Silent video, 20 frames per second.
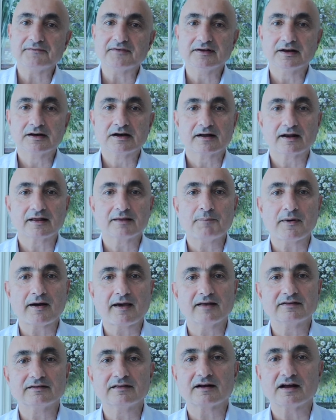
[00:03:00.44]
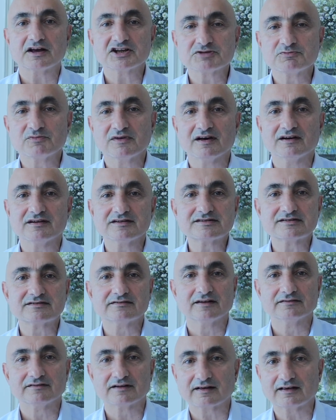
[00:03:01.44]
yeni kredi paketleri açmaya
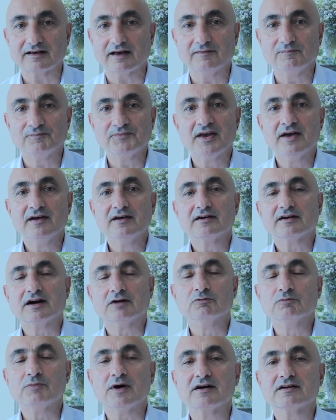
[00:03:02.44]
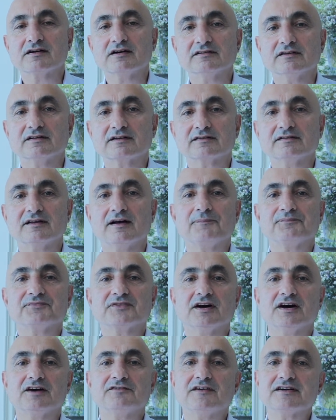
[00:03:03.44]
hazırlanırken, kamu bankalarına
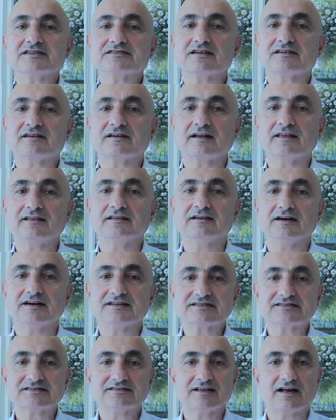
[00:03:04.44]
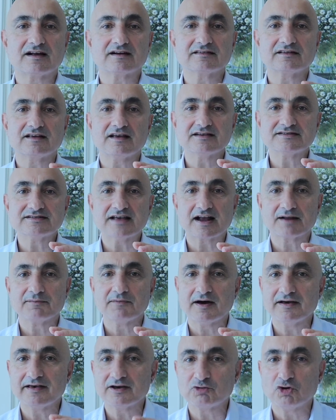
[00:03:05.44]
daha fazla kredi dağıtsınlar diye
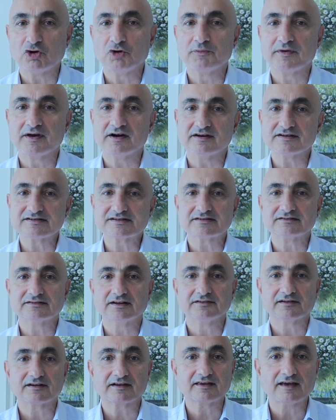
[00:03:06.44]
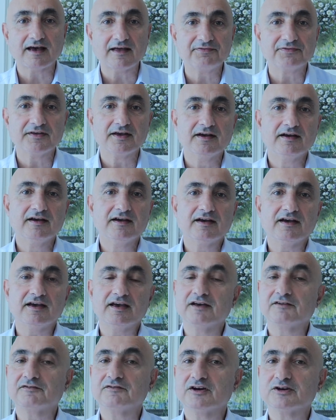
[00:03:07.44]
sermaye koymaya hazırlanırken
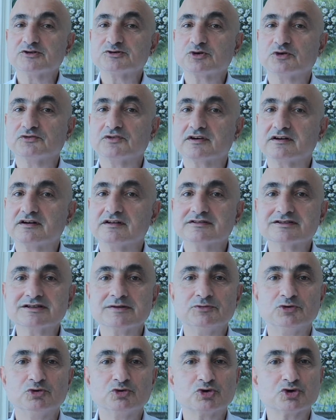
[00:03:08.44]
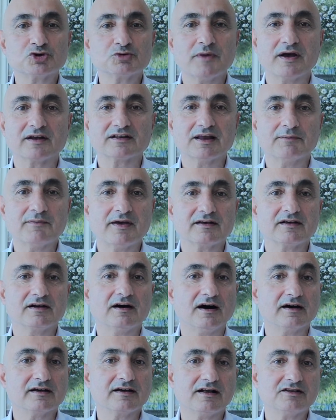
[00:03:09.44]
Enflasyonda kalıcı bir düşüş beklemek
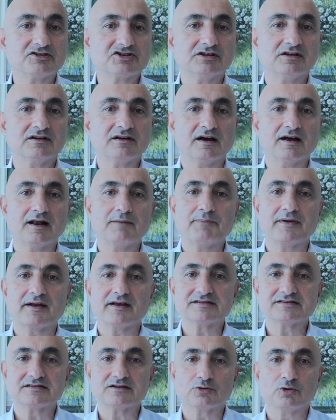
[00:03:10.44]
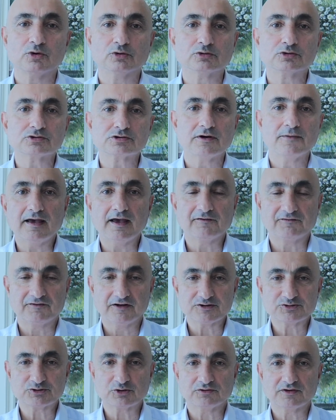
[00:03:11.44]
hayalcilik, hayalperestlik olur.
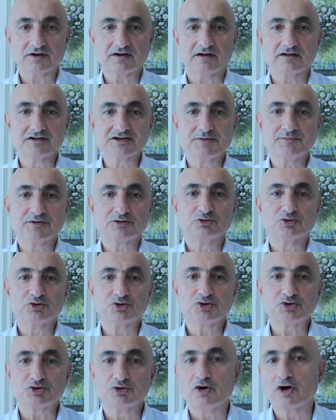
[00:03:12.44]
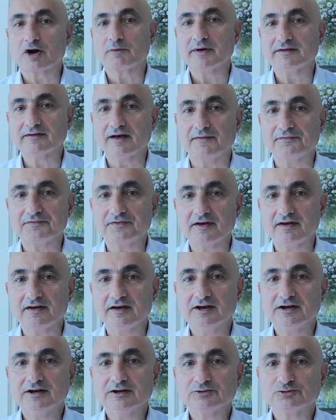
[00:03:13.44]
Enflasyonda kalıcı bir düşüş görmeden de
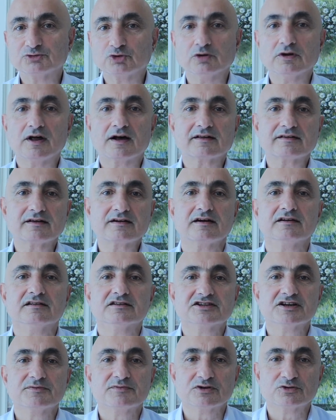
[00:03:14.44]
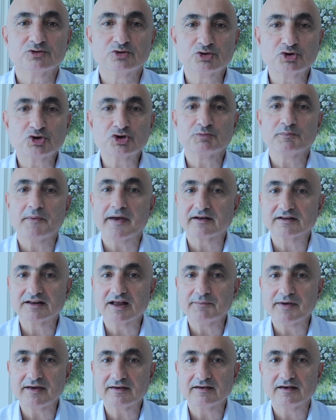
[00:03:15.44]
dolarda kalıcı bir düşüş
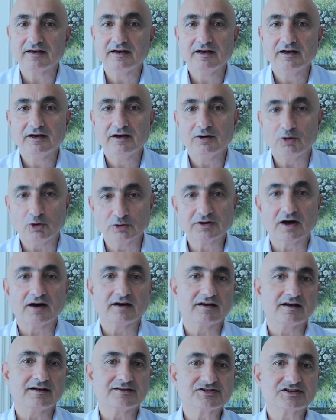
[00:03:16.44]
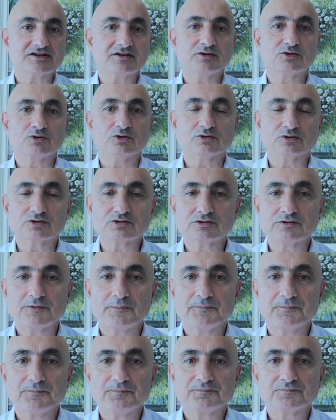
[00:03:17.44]
beklemek o da hayalcilik olur.
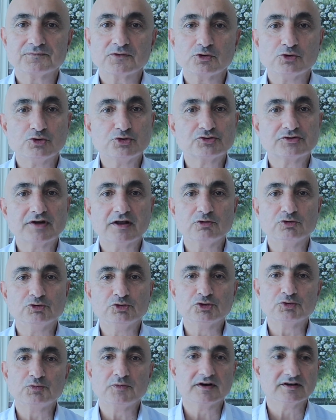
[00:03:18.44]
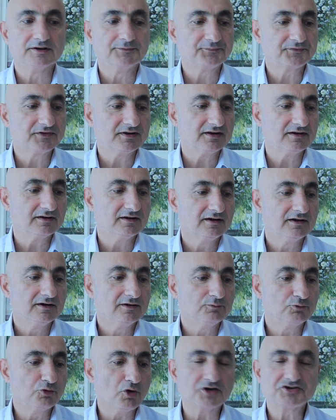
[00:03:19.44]
Üstelik unutmayalım ki
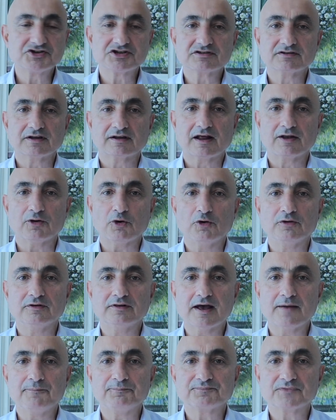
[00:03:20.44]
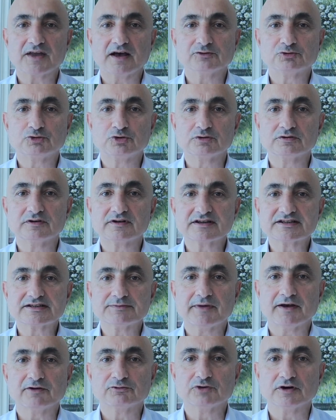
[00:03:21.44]
bu açıklanan önlem yani Türk
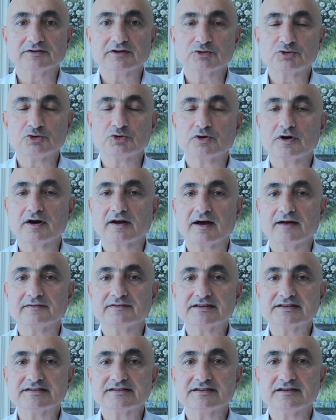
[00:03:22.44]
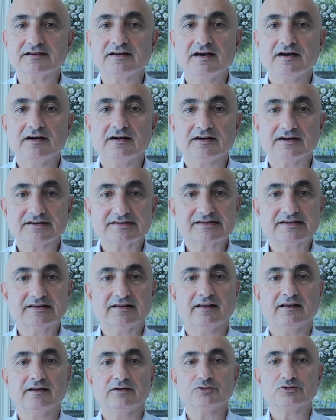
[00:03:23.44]
lirası mevduata kur garantisi
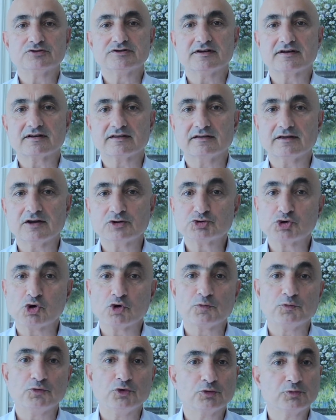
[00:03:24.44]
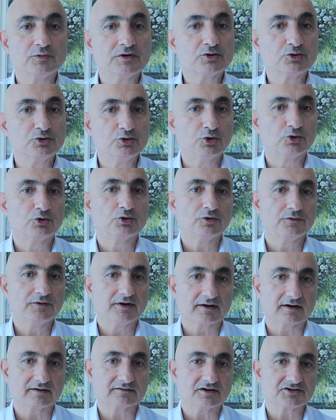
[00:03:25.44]
hazinenin üzerinde çok büyük bir yük
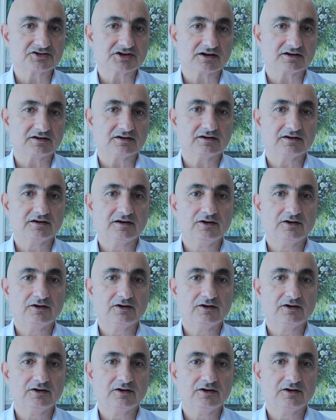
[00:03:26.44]
yaratacak,